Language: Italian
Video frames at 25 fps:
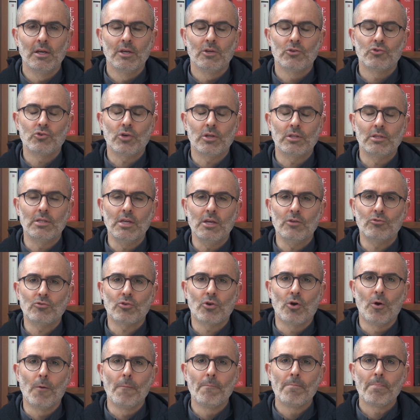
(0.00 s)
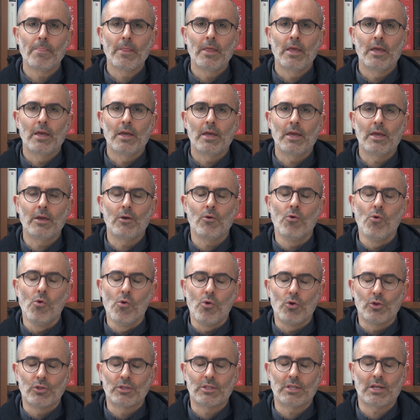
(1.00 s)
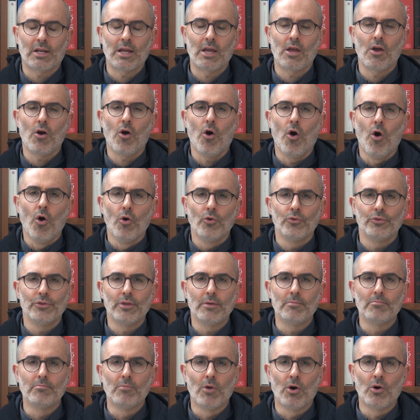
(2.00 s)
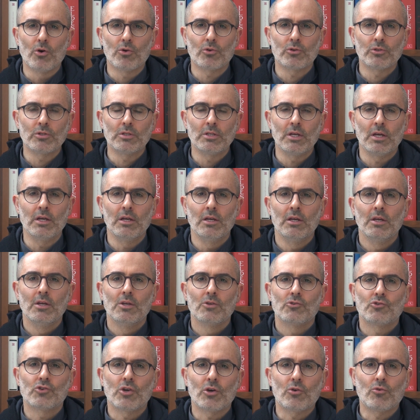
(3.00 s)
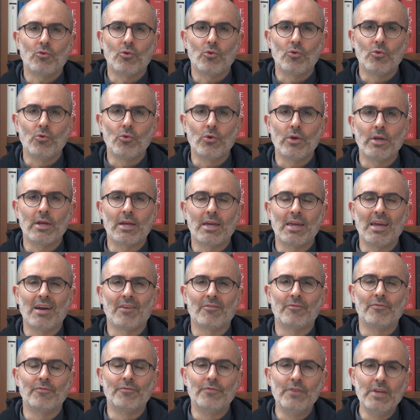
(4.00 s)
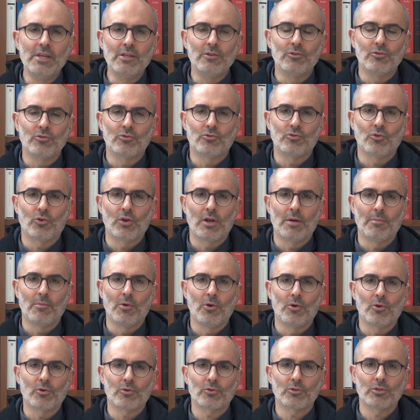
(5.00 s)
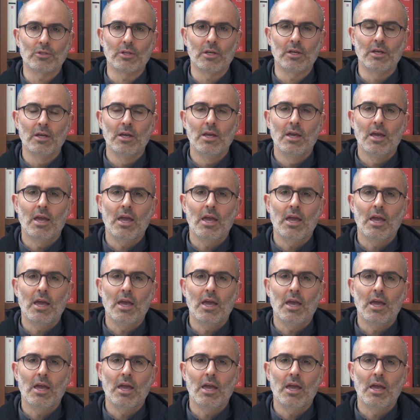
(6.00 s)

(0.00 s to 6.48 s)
cioè dietro e oltre ogni morte c'è colui che ha vinto la morte